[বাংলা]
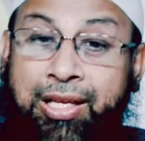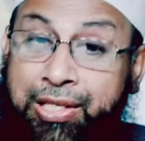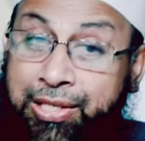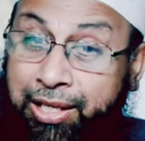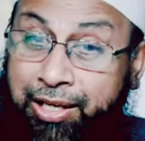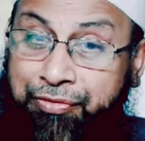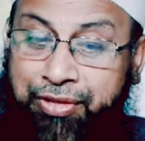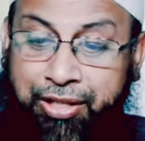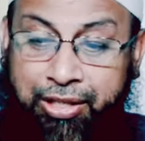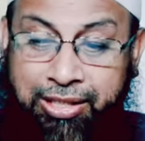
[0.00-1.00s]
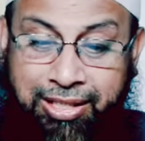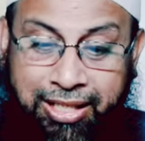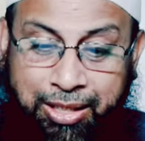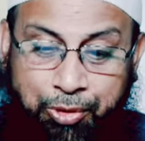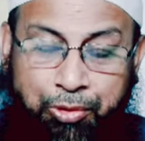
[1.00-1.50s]
সালাফের
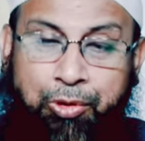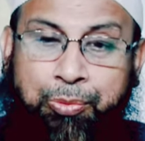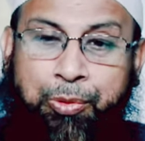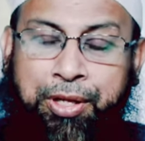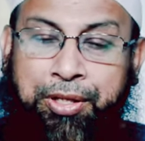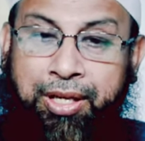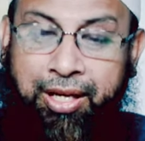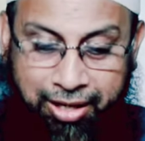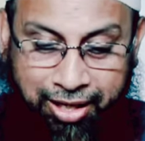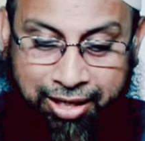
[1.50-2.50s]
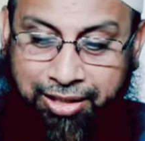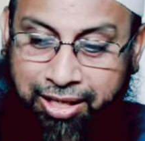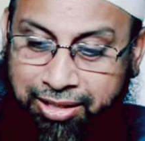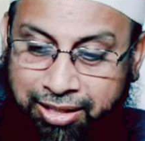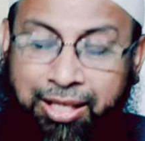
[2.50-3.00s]
সহি বইগুলো পড়েন
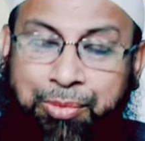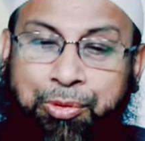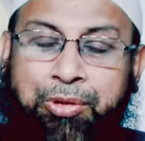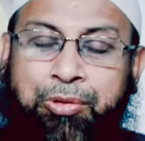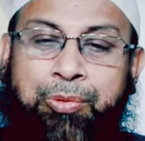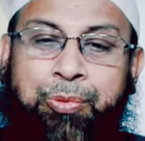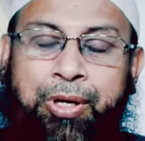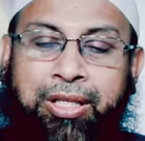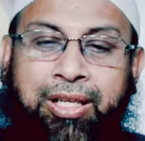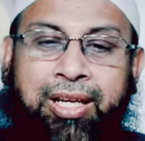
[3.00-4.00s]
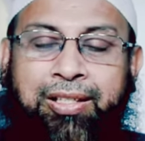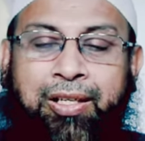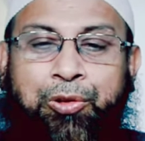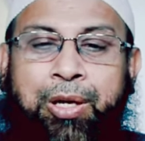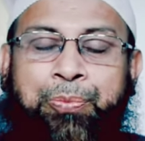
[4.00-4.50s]
আকিদার সহি বইগুলো পড়েন
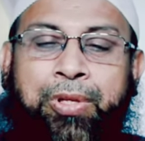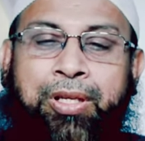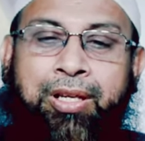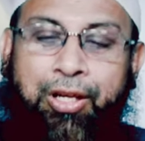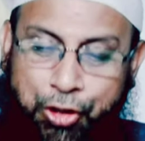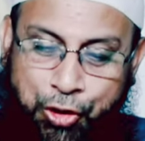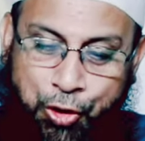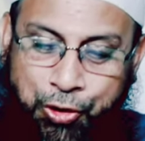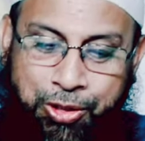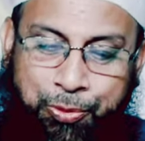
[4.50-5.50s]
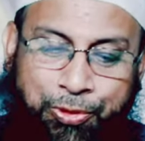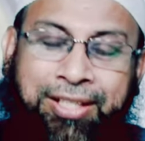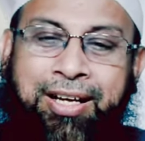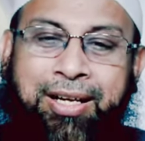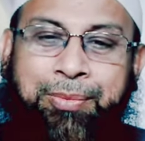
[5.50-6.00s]
তাহলে তো আপনি সঠিক
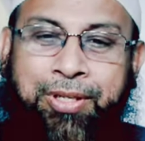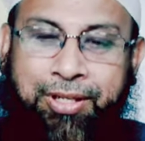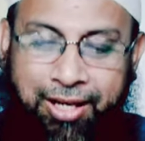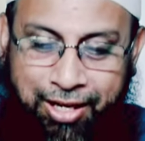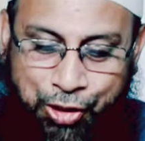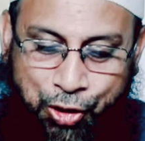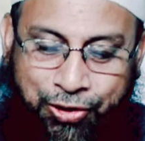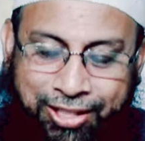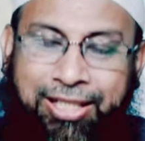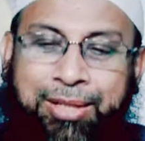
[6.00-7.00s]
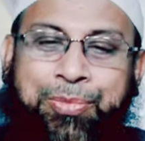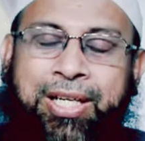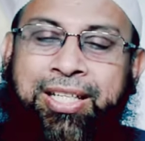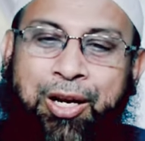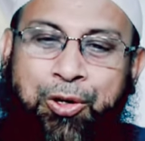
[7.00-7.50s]
পথেই থাকবেন সঠিক
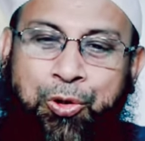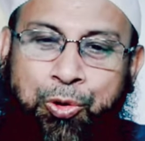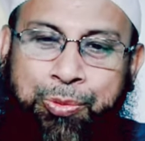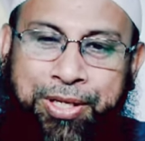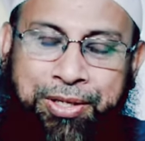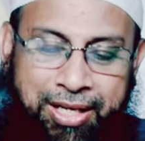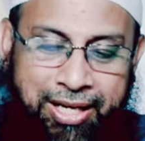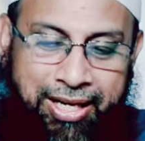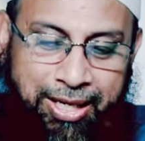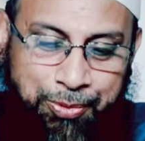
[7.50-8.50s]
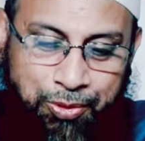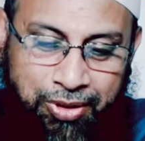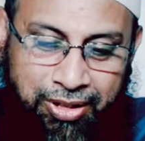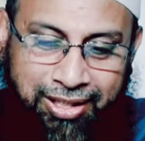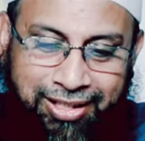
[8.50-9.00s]
এলেমটাকে ধারণ করবেন এবং
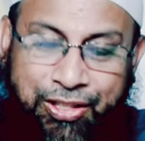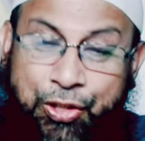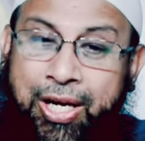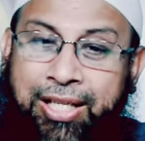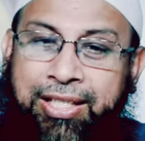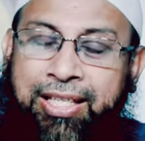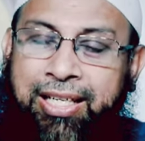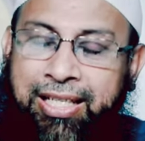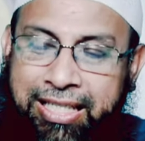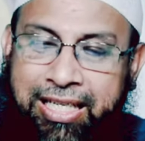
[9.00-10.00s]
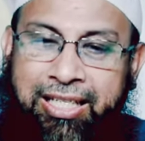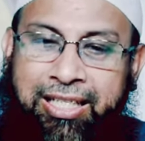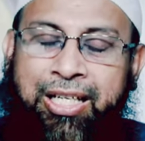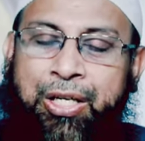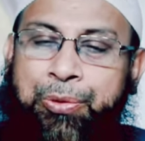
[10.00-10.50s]
যাদের লেখা
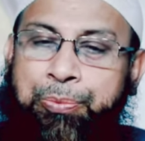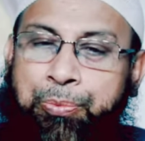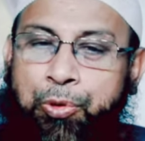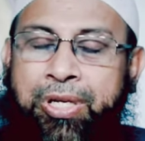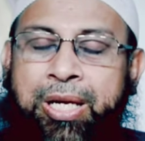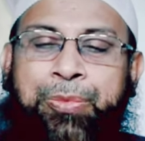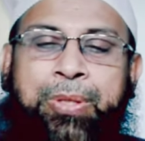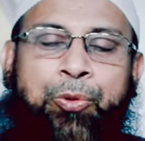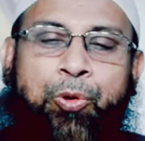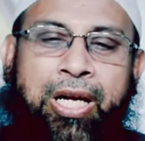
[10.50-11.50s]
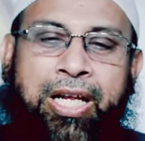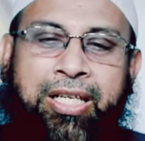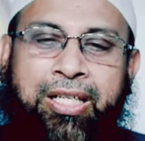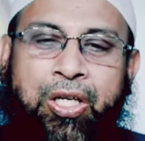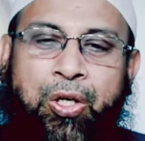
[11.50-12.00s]
বই আপনি পড়লেন
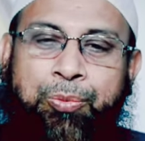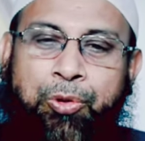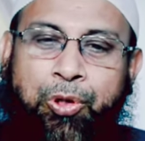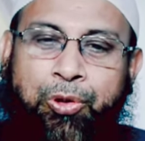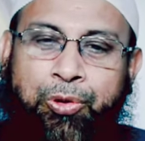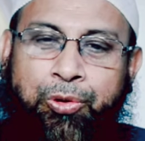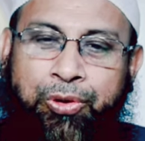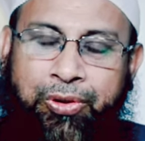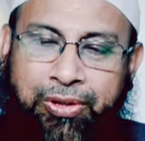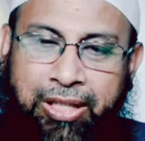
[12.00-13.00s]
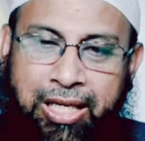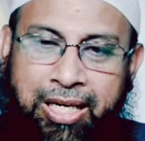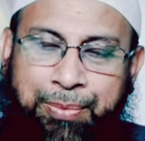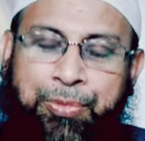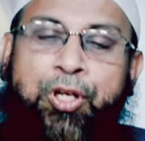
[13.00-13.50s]
মূলত তারা
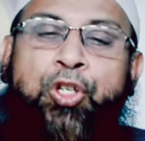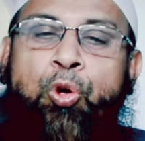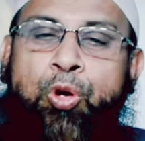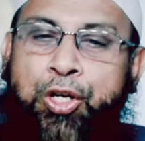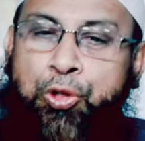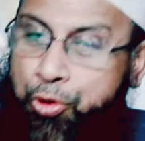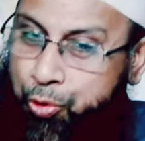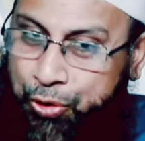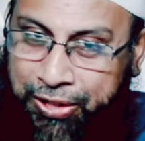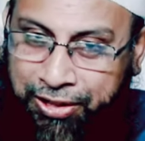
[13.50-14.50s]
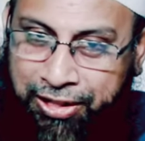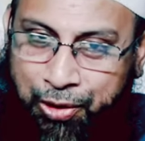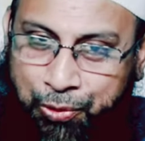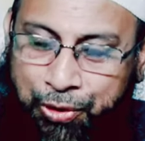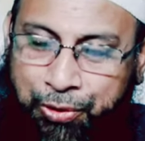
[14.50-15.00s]
আপনার সরাসরি ওস্তাদ না হলেও